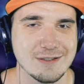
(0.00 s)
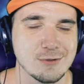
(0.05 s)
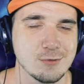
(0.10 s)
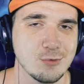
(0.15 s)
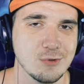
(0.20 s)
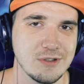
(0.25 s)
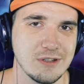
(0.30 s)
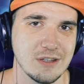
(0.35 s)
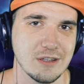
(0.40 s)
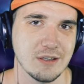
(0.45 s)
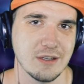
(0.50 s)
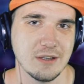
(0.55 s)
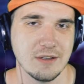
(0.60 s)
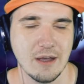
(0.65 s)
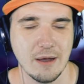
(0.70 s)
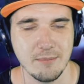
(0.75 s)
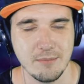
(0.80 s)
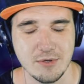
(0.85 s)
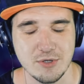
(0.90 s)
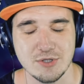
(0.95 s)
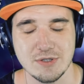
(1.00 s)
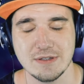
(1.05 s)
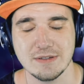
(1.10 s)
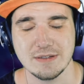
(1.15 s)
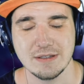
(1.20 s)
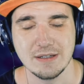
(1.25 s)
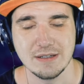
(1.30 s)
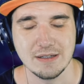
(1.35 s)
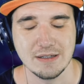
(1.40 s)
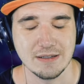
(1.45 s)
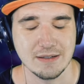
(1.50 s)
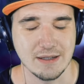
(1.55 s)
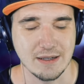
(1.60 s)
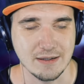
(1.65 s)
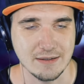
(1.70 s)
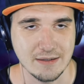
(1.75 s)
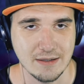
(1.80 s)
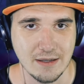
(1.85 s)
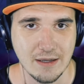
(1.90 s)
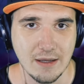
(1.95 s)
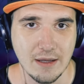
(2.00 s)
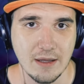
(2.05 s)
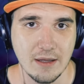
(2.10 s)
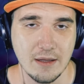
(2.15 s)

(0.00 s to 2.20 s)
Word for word: судьи, обычные зрители так-то.